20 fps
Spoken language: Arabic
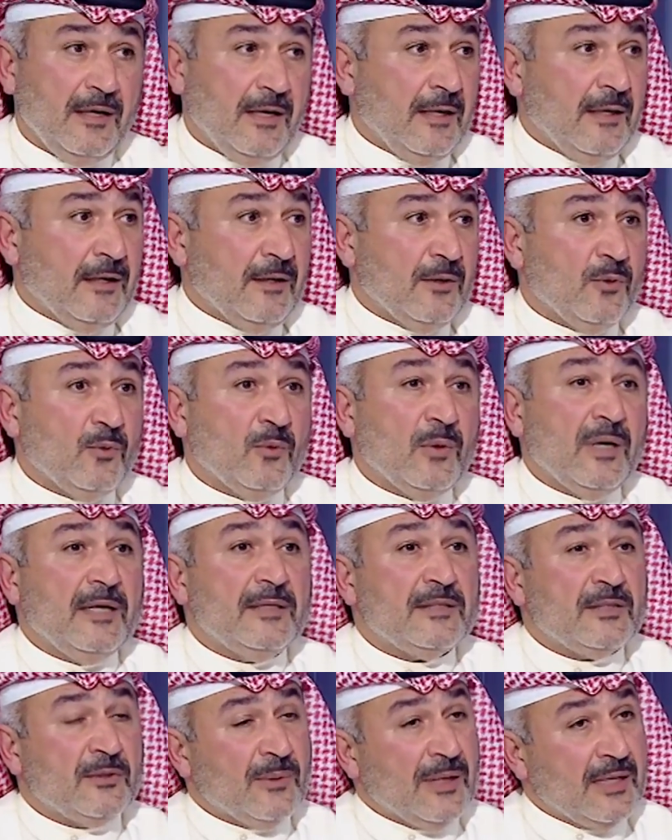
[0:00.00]
اللي هو
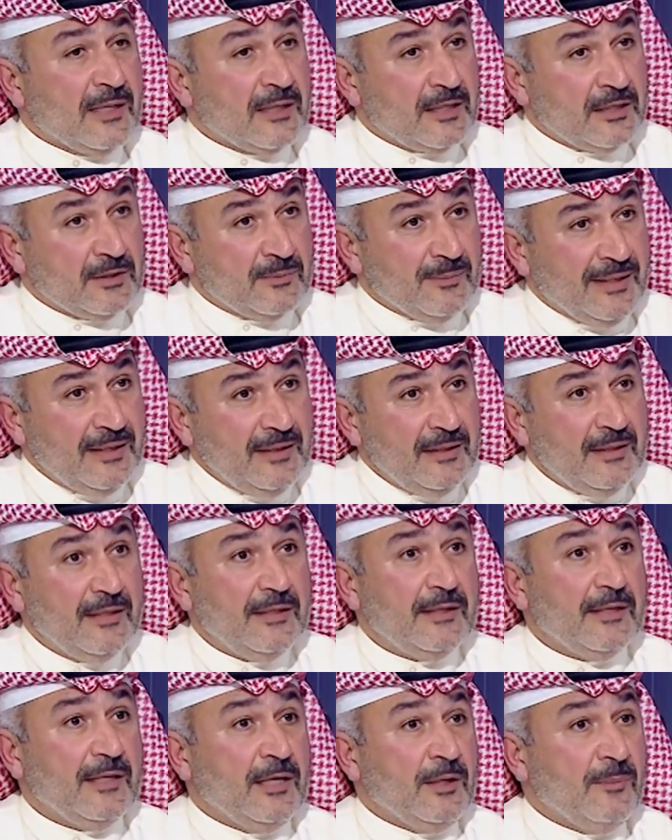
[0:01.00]
ديوان الخدمه
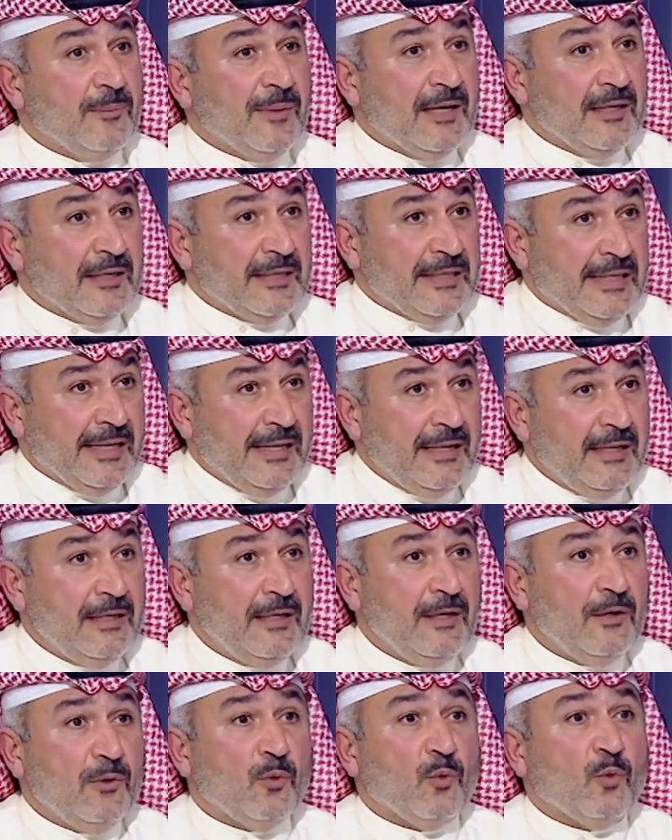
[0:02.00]
الماليه
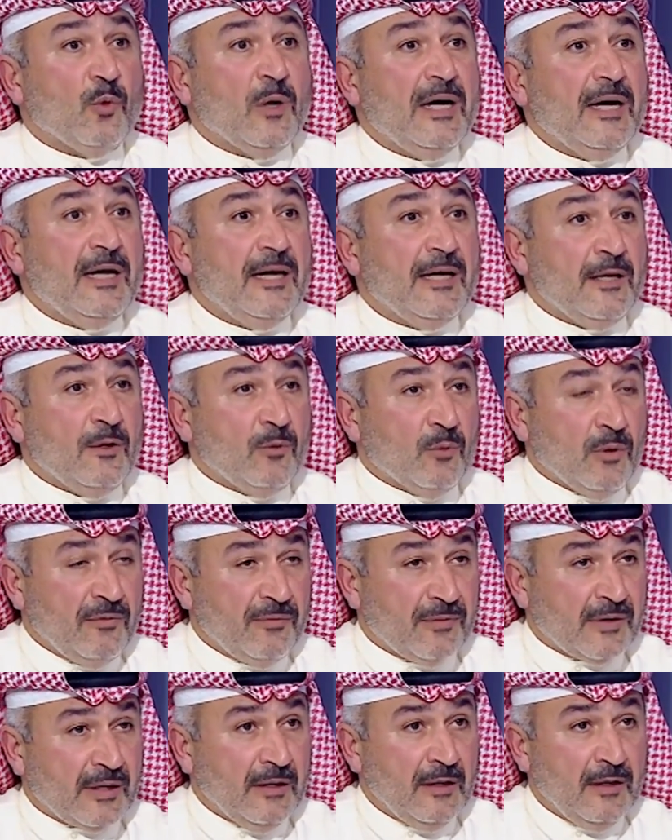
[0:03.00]

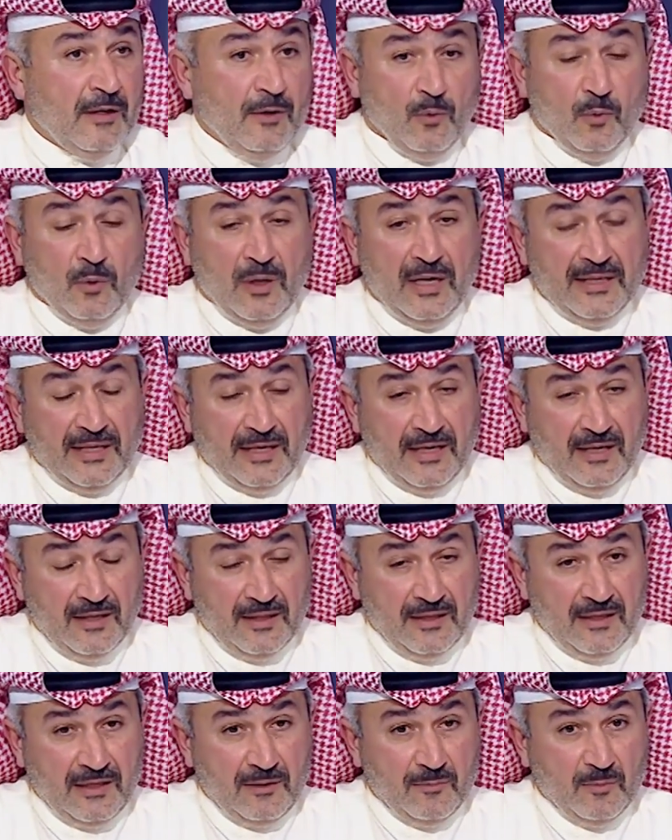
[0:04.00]
والوفره وهذا
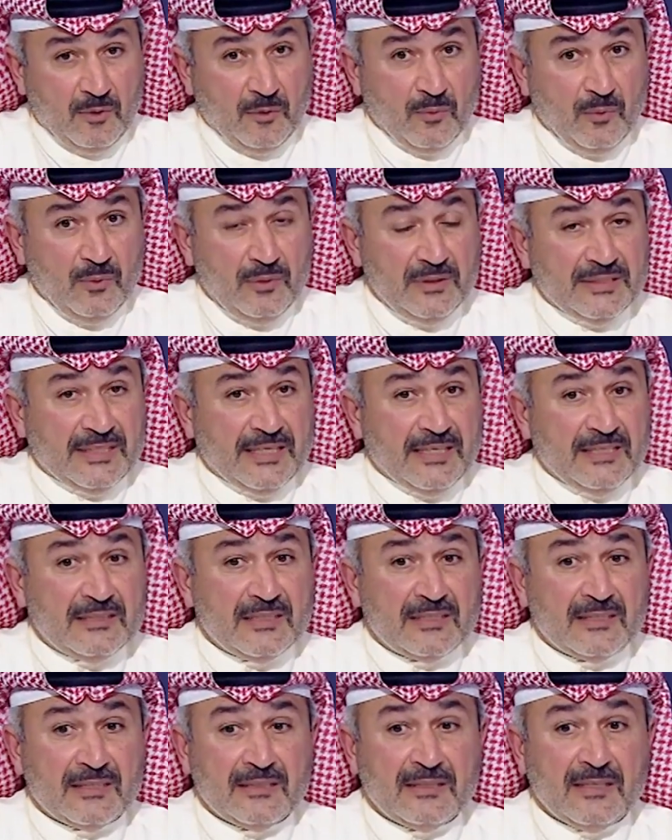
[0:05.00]
ياخذنا لموضوع ان
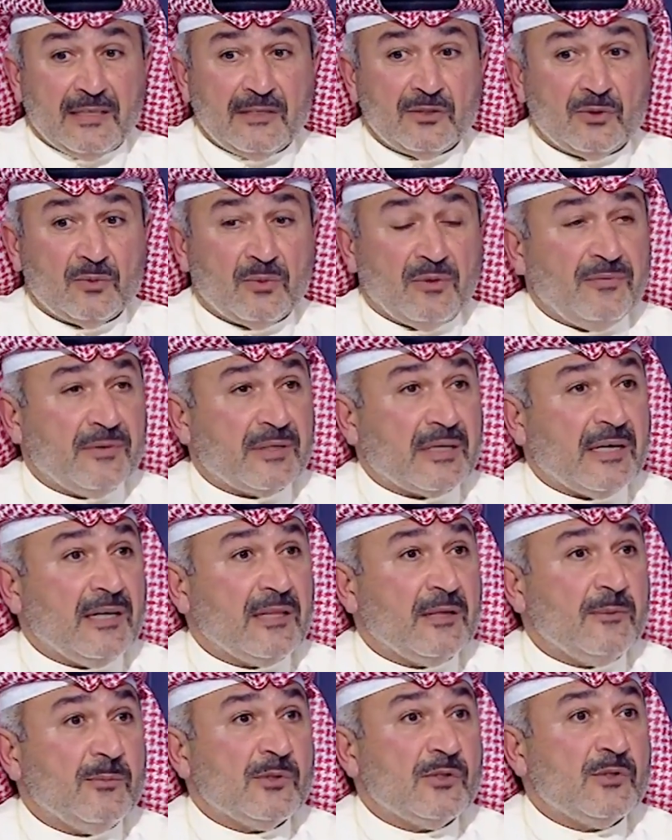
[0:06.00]
انت تحتاج توفر
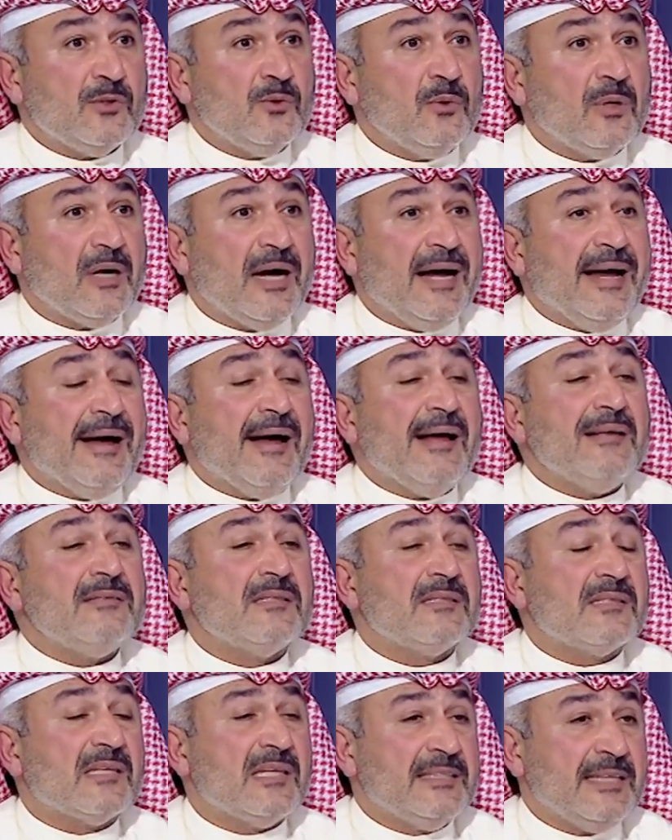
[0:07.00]
هذا من سوق
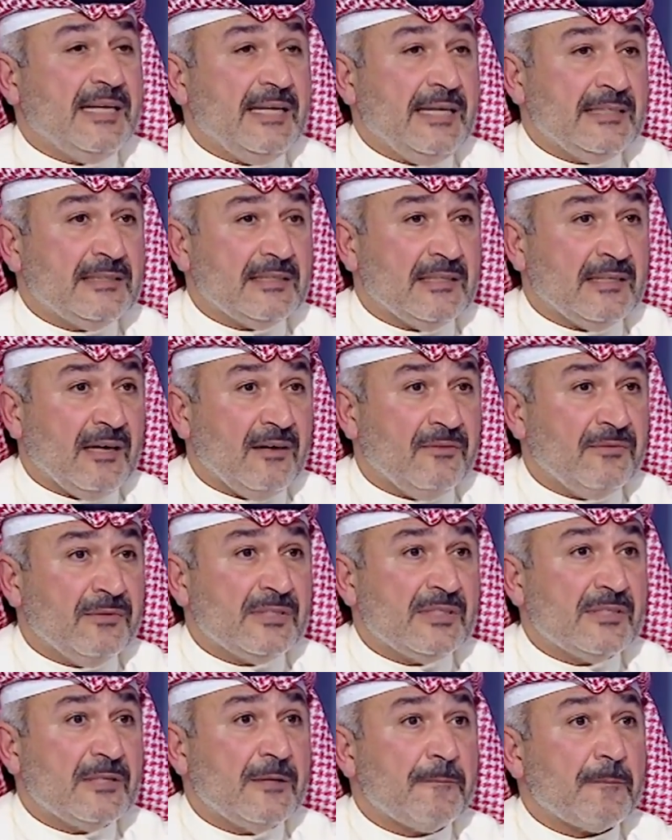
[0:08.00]
اصلا عليه تنافس طيب
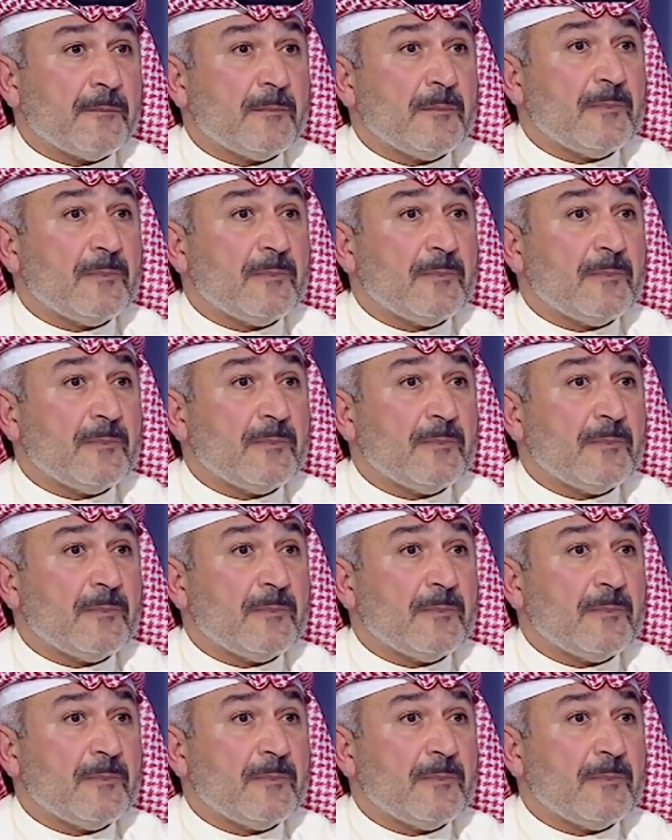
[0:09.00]
دكتور